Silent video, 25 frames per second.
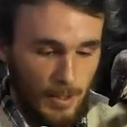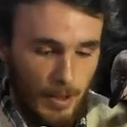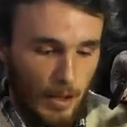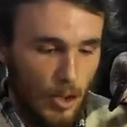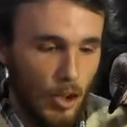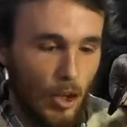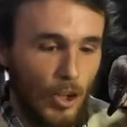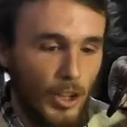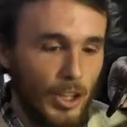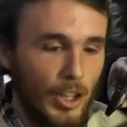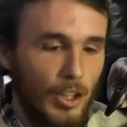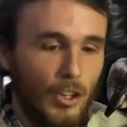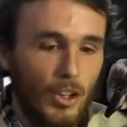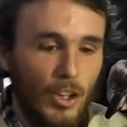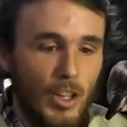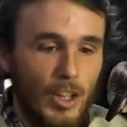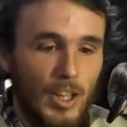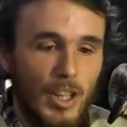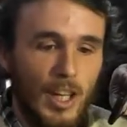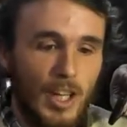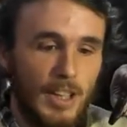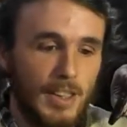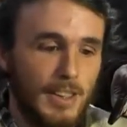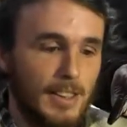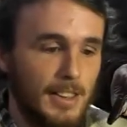lo digo
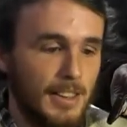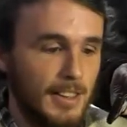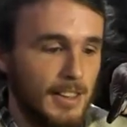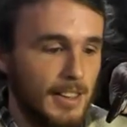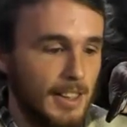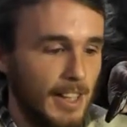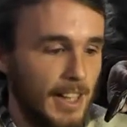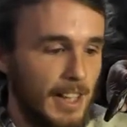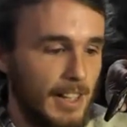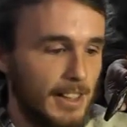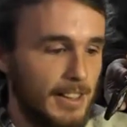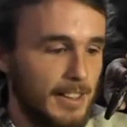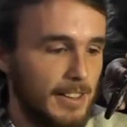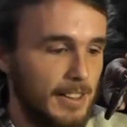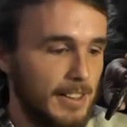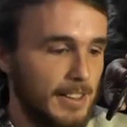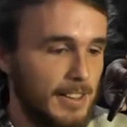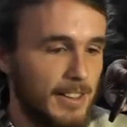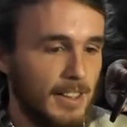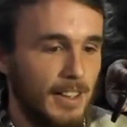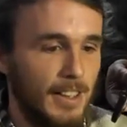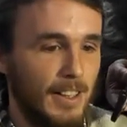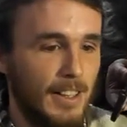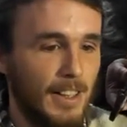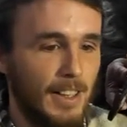y es, y
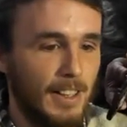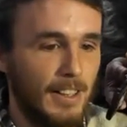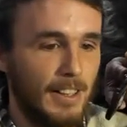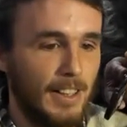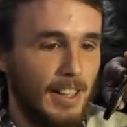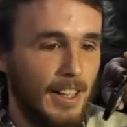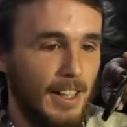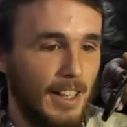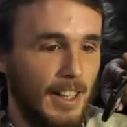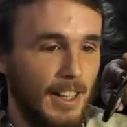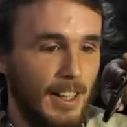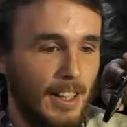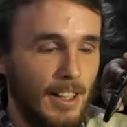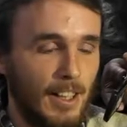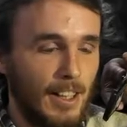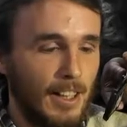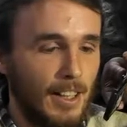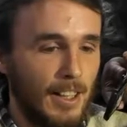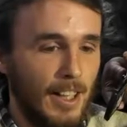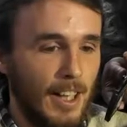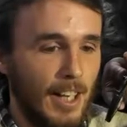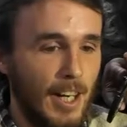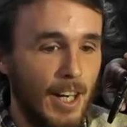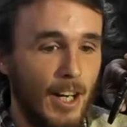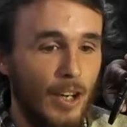es, este,
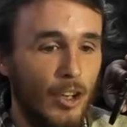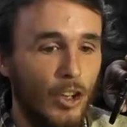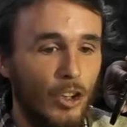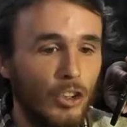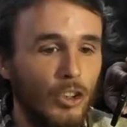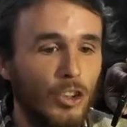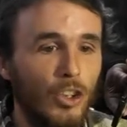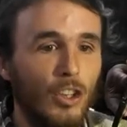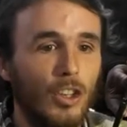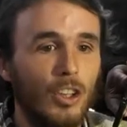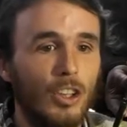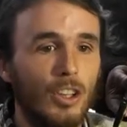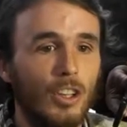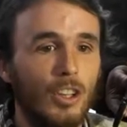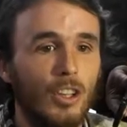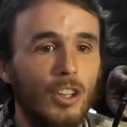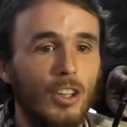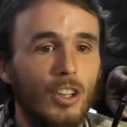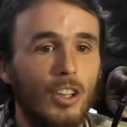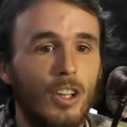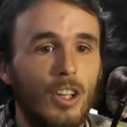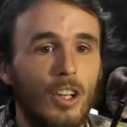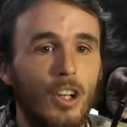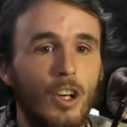es notorio,